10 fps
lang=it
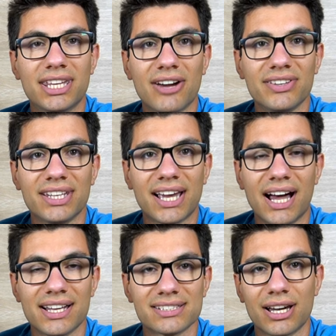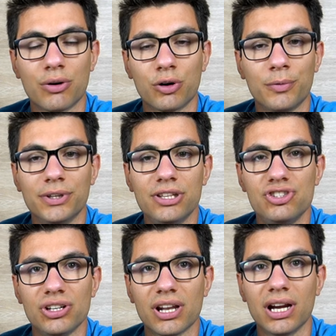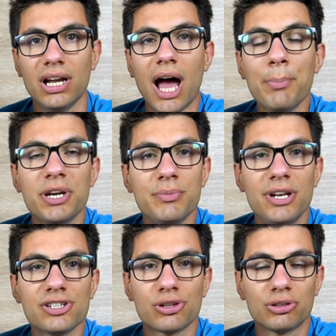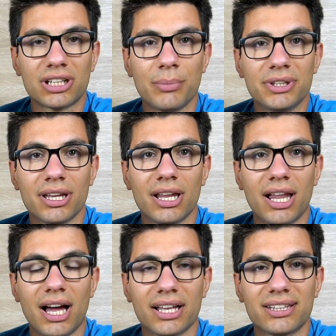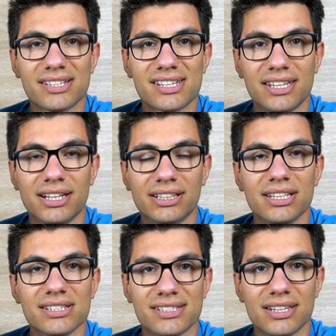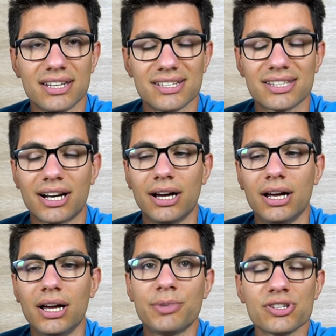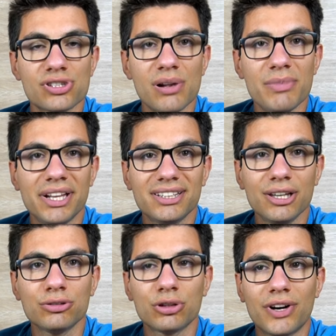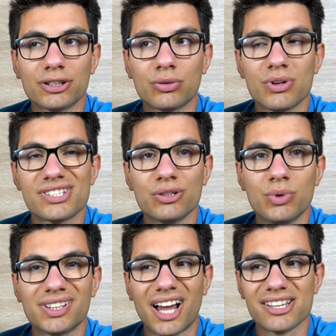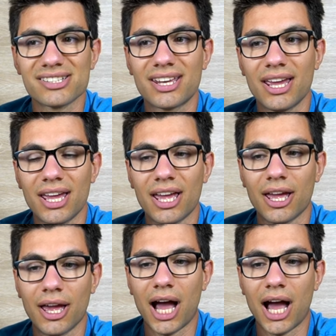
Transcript: chiavi di casa o roba del genere, apribile solo tramite la taschina di sinistra. Personalmente ho trovato queste due tasche